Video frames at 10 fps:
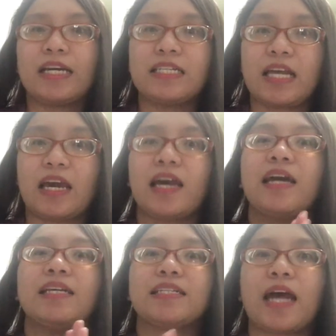Kasi
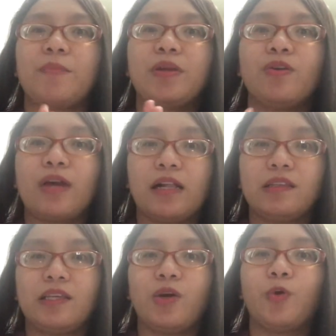sabi nung
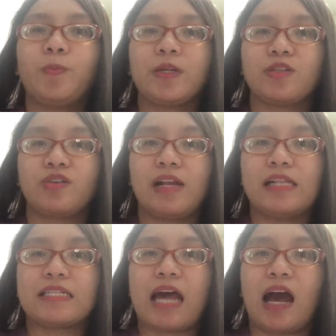LTO
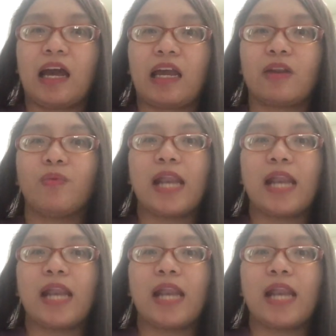personnel sa akin,